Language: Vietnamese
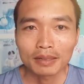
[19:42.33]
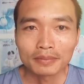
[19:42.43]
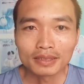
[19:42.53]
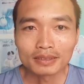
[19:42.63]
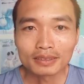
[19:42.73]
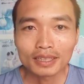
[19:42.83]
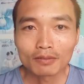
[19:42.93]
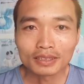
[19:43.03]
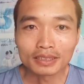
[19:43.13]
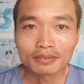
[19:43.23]
Và mình
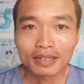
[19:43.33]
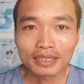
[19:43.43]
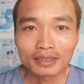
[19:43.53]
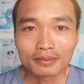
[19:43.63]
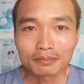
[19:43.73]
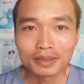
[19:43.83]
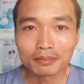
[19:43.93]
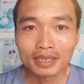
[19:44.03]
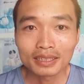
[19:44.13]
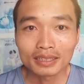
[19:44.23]
không chỉ như vậy,
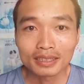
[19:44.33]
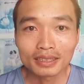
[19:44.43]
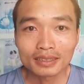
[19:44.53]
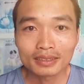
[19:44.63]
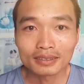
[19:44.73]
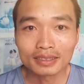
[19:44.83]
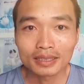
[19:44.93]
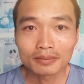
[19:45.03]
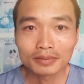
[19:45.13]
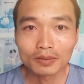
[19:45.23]
mình mới tự
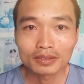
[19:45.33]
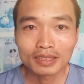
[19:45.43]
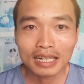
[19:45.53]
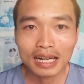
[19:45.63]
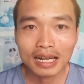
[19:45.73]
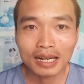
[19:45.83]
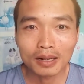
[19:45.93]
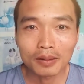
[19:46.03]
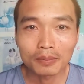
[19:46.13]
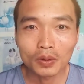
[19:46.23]
nhiên giống như
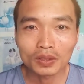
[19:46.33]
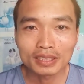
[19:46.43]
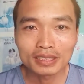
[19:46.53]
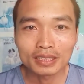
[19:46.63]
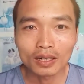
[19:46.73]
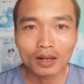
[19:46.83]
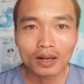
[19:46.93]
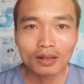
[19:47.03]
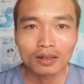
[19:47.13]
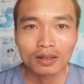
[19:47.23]
là một cái gì
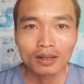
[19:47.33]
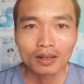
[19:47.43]
đó